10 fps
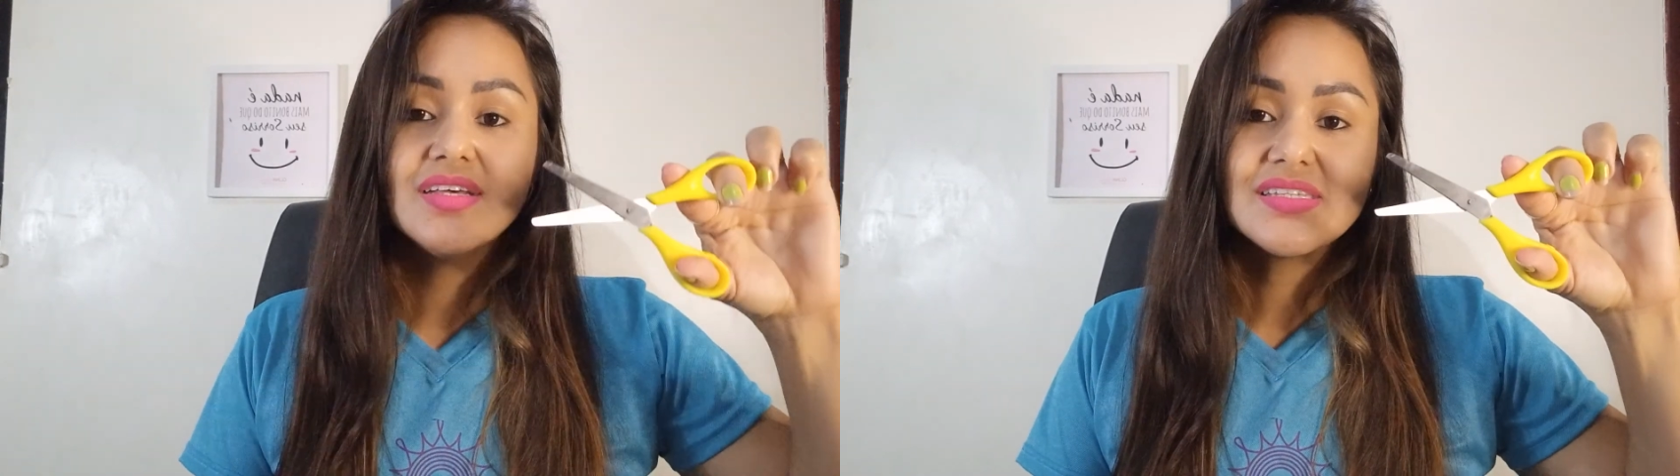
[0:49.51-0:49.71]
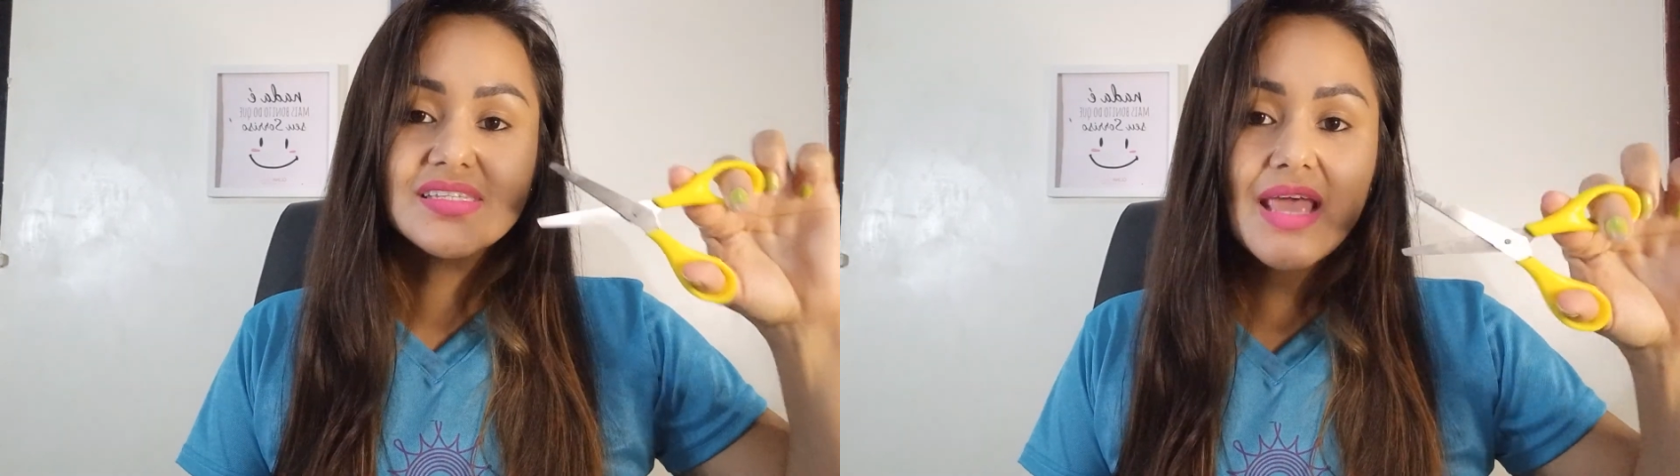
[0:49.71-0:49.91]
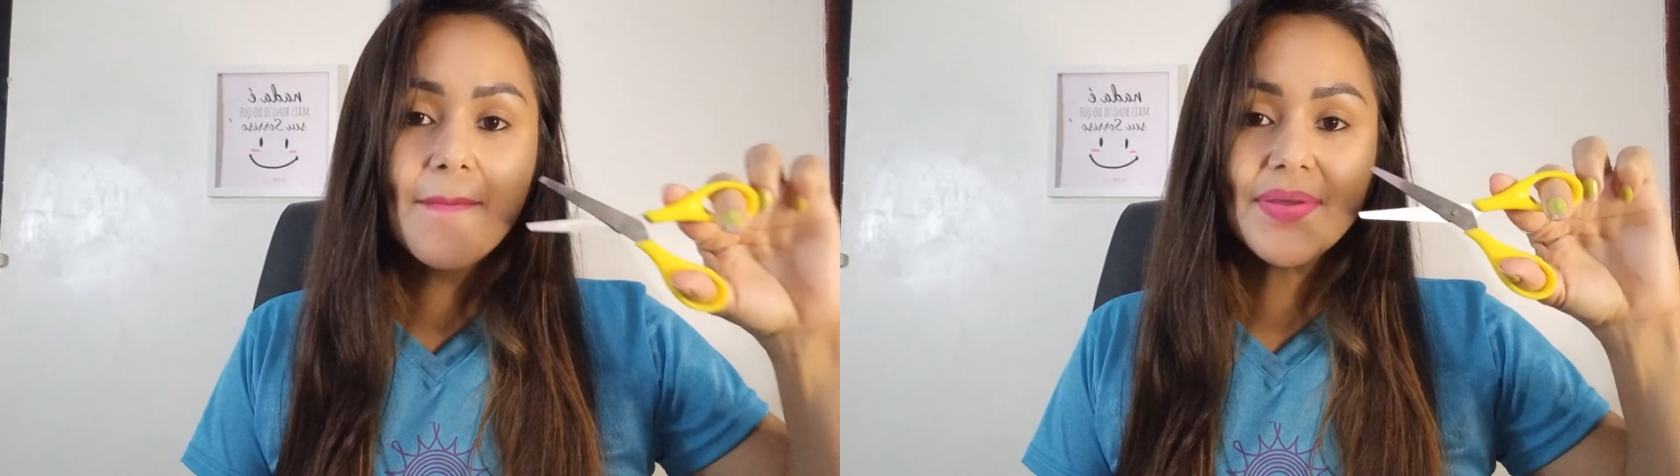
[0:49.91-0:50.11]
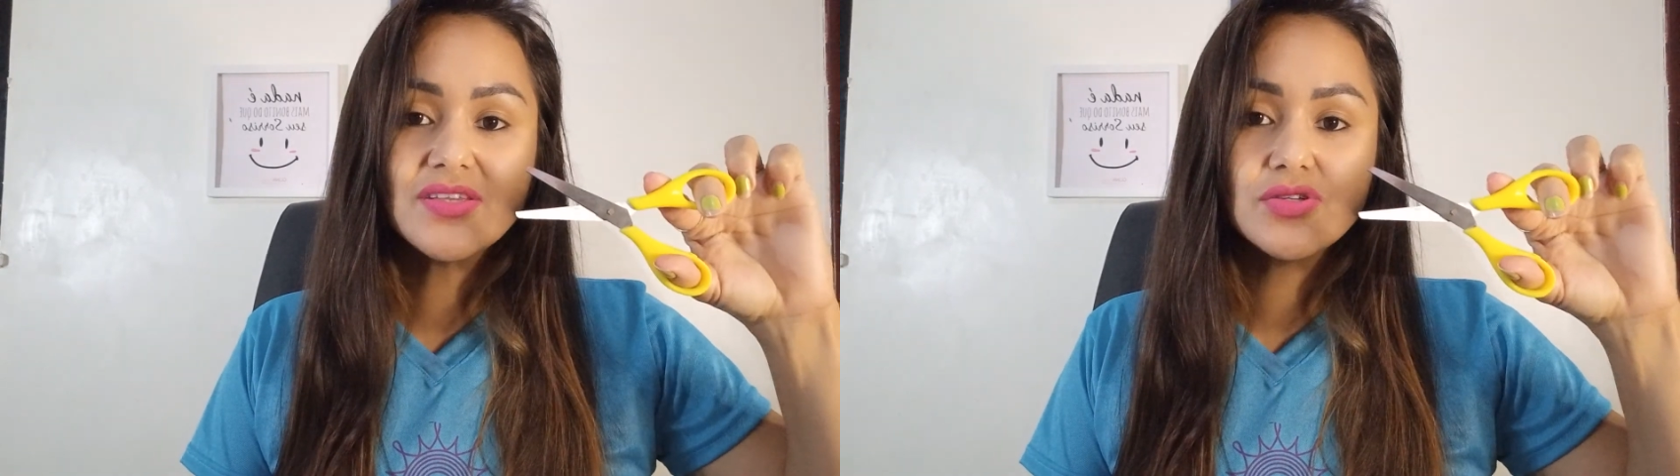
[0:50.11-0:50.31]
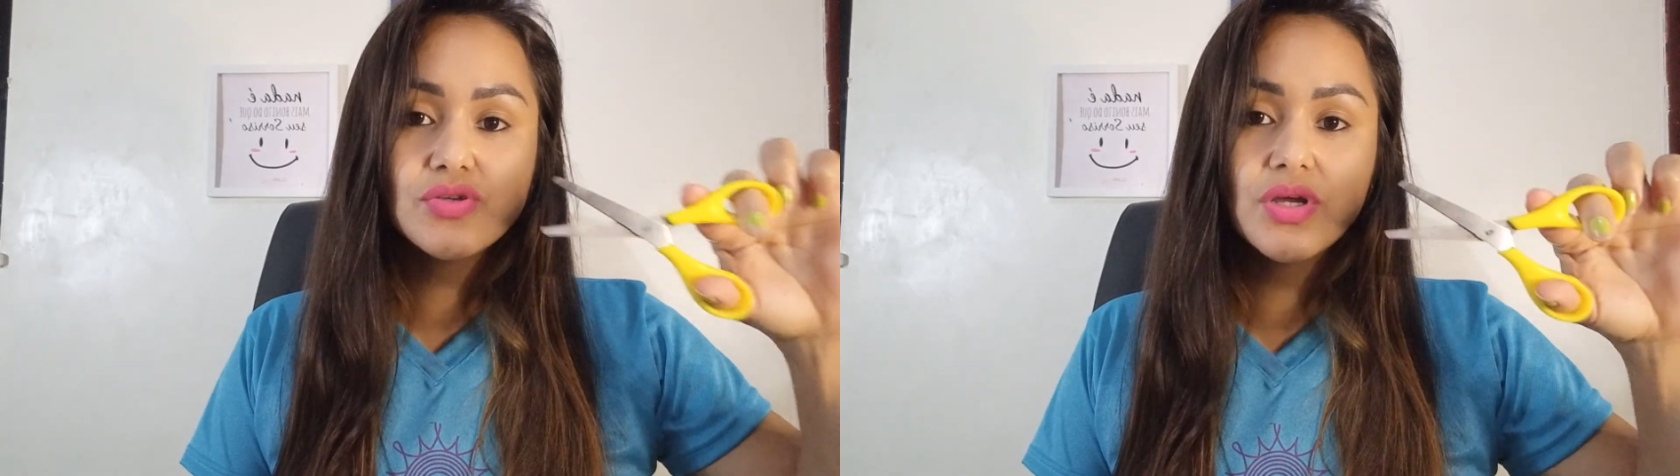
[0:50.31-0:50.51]
sempre
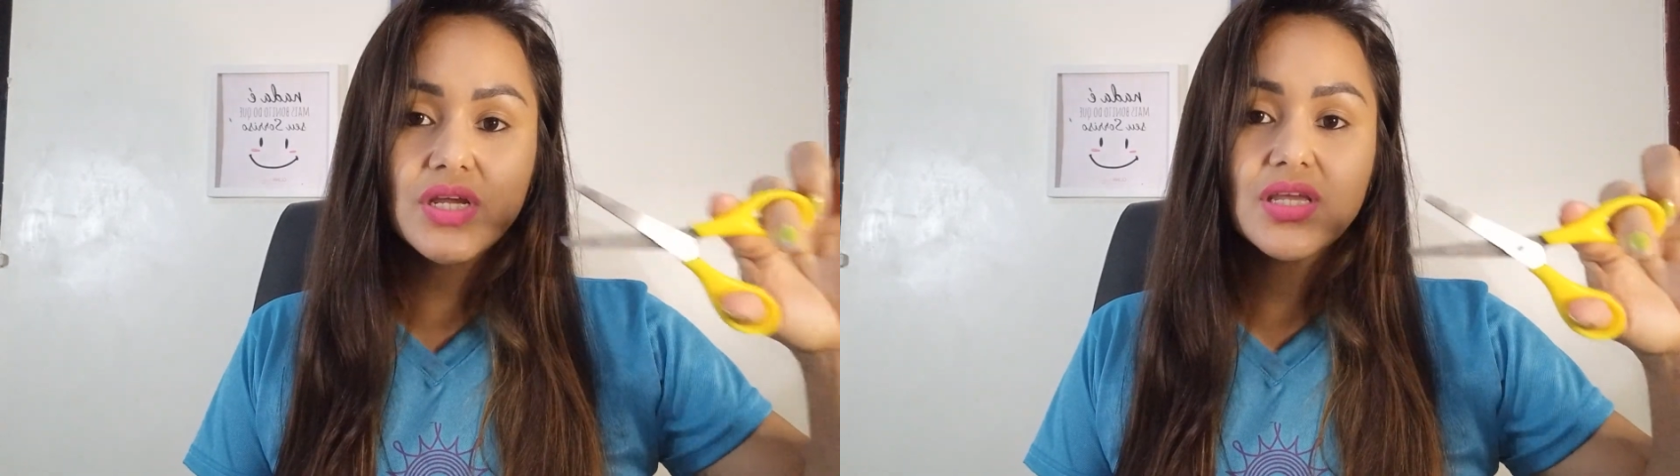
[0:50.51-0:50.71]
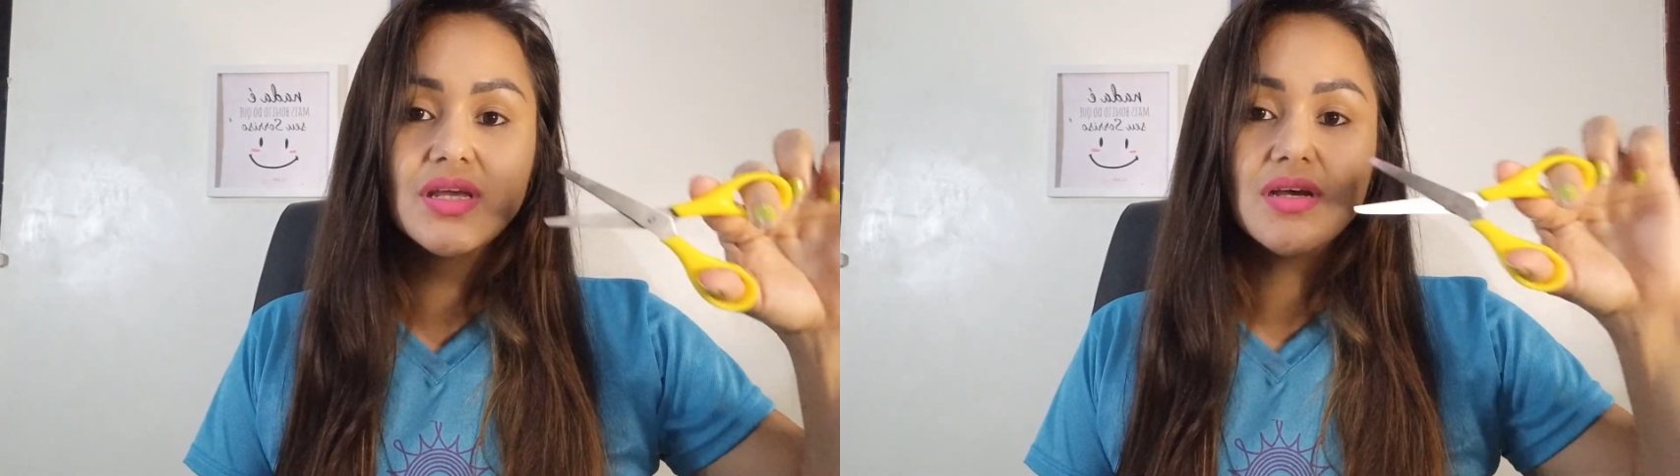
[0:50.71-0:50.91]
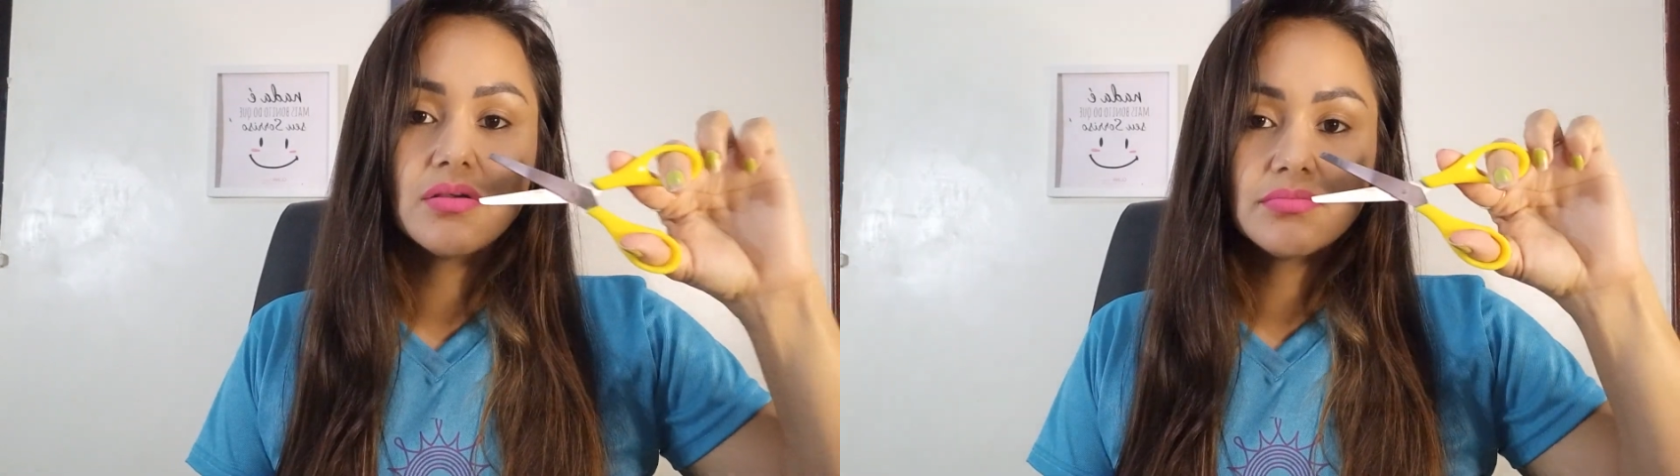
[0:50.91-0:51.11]
tesourinha